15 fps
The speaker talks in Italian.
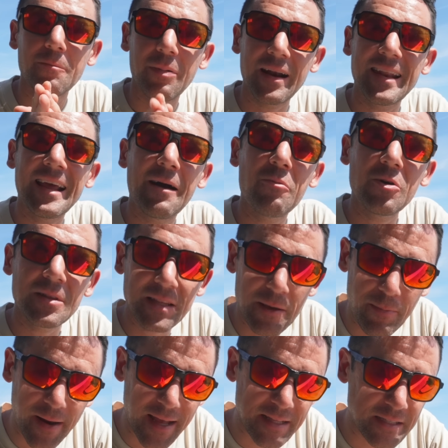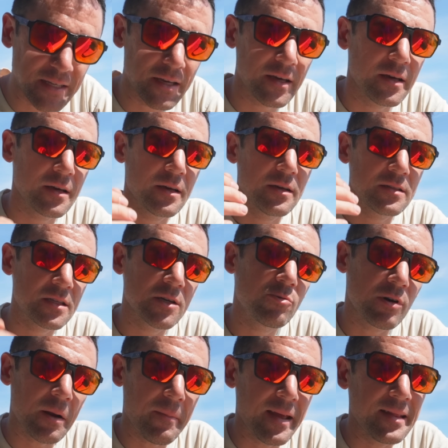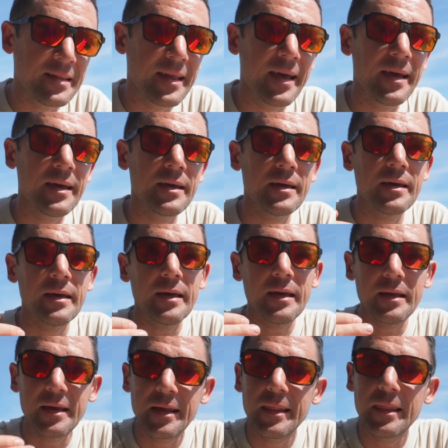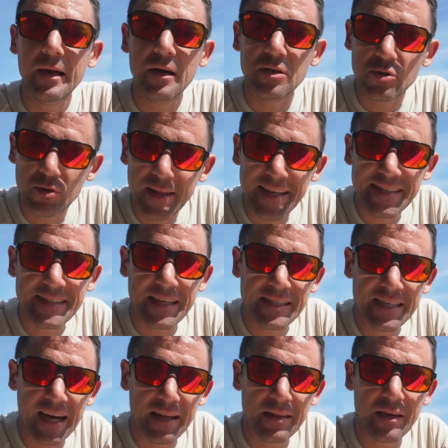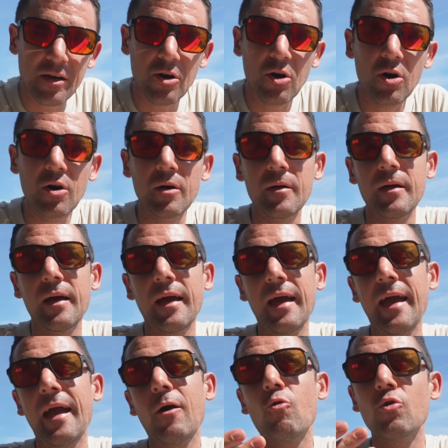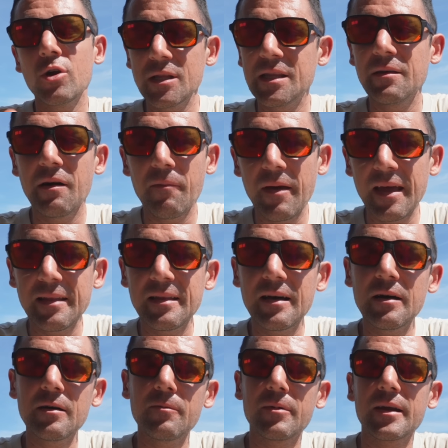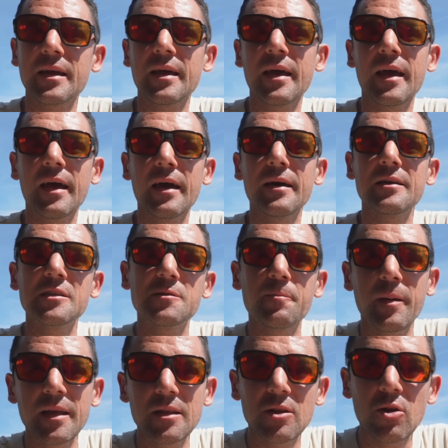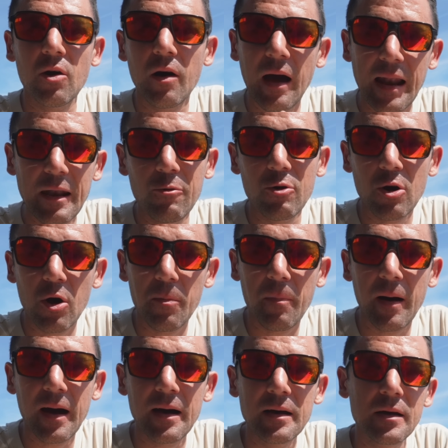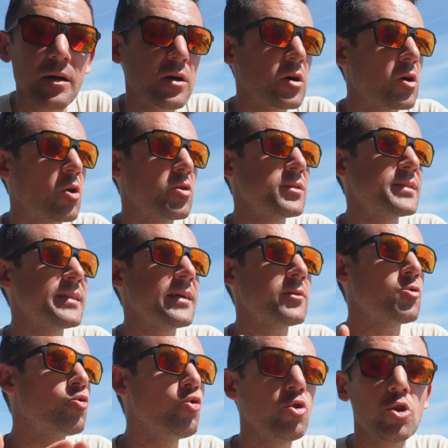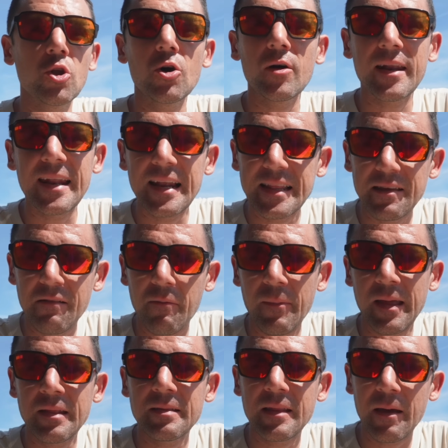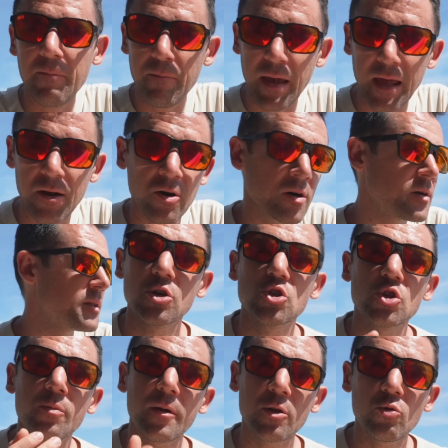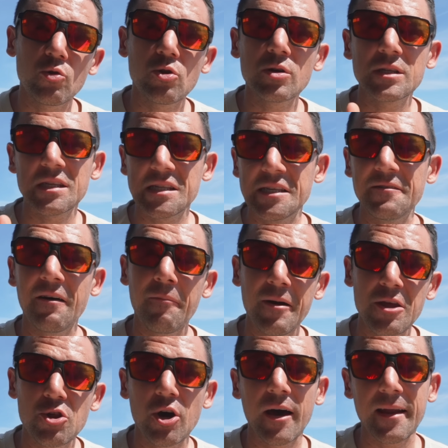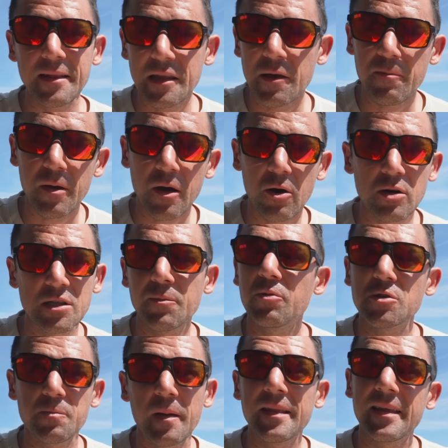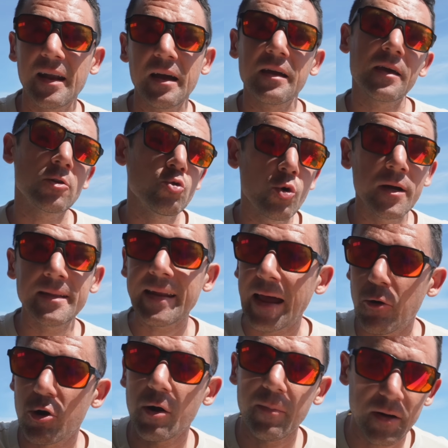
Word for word: Parliamo di prezzi. Sicuramente il sud-est asiatico è un'ottima meta perché rispetto all'Europa costa tutto relativamente meno, soprattutto se si va a mangiare tipico, si può spendere anche 2-3 euro a